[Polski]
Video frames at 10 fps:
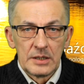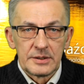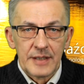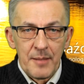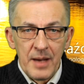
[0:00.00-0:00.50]

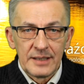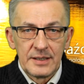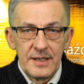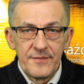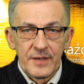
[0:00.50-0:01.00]

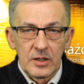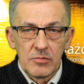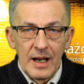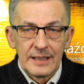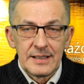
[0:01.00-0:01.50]
debaty,
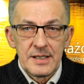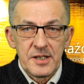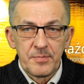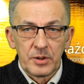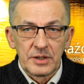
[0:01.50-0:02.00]
wykłady,
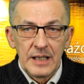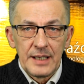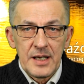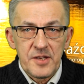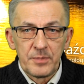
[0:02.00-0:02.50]
spotkania z